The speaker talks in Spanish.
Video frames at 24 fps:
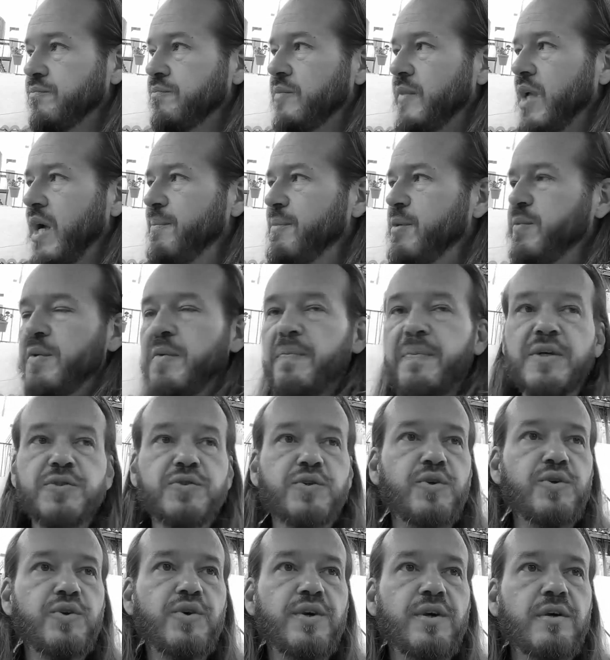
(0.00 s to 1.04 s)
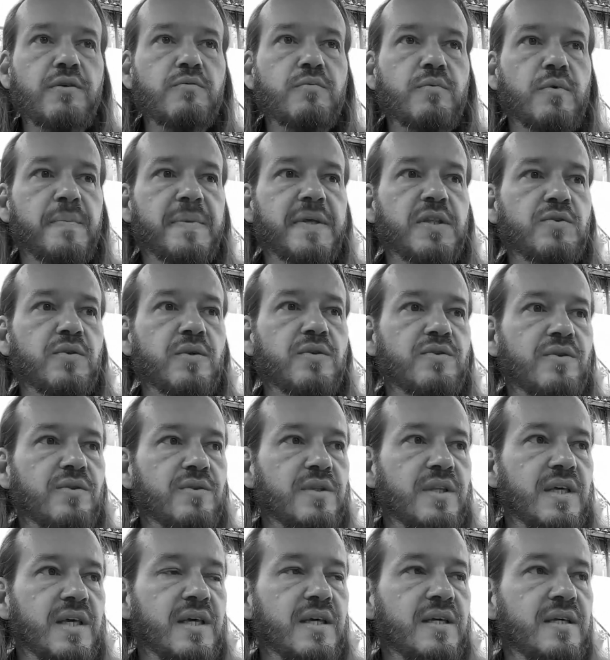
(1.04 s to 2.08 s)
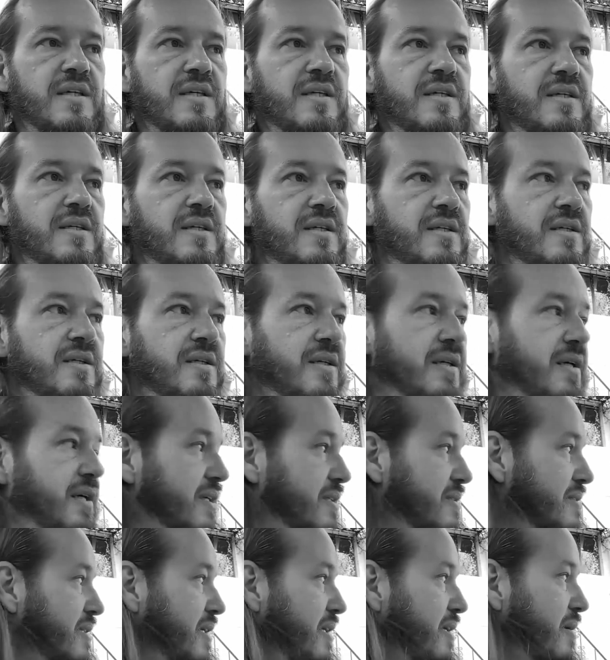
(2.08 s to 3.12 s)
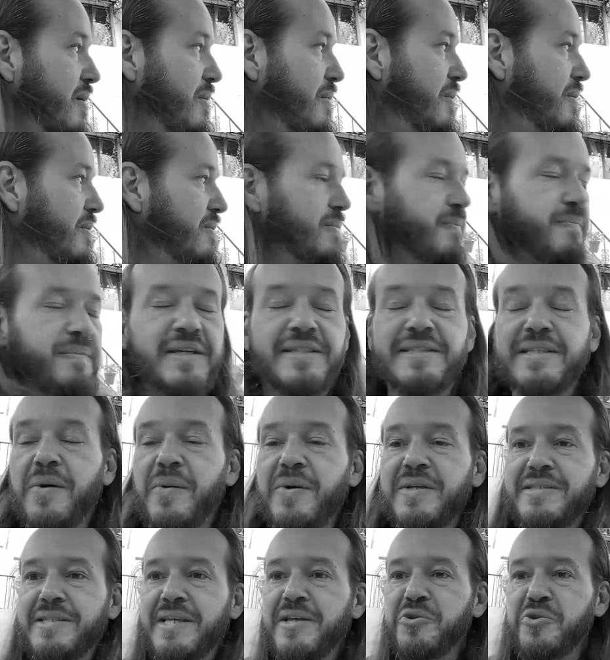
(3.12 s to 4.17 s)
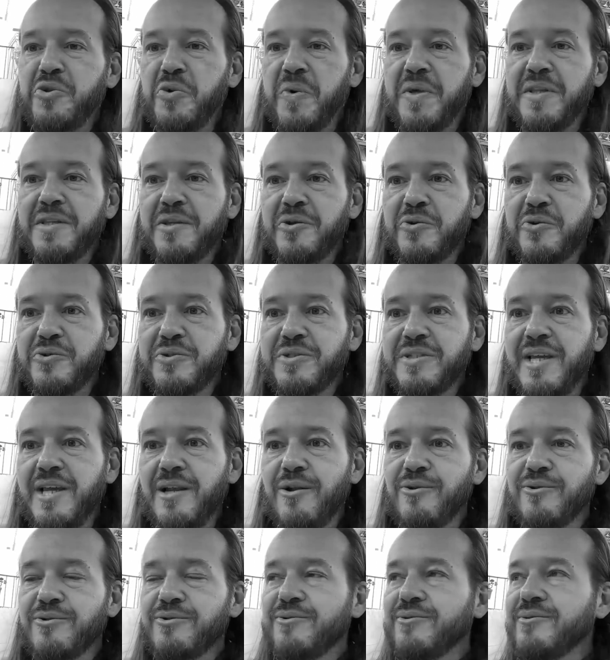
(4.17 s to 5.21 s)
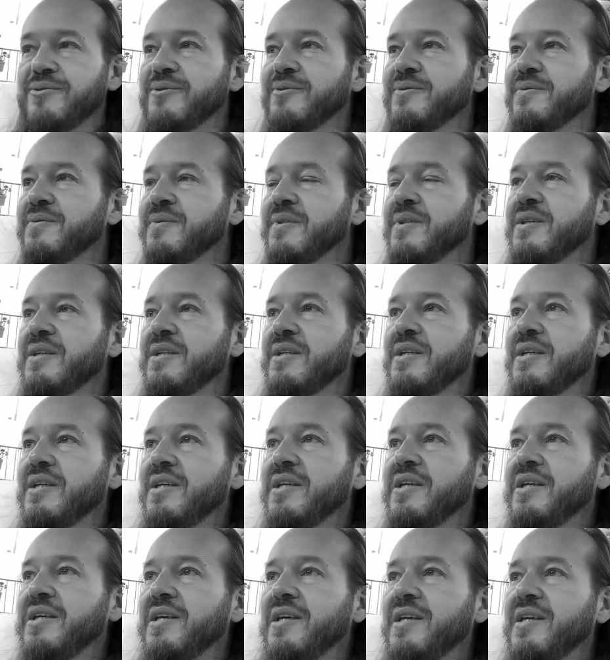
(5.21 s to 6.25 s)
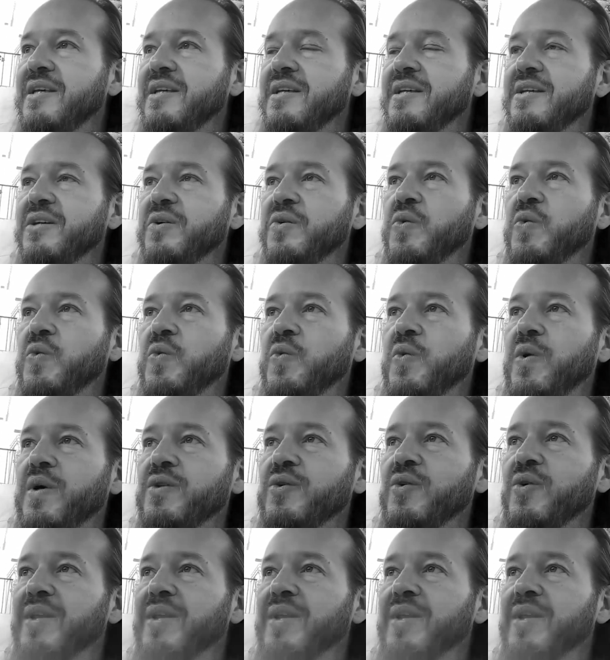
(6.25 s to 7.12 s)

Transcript: A mí me pasó, yo a un momento en donde este, pesaba 122 kilos y cuando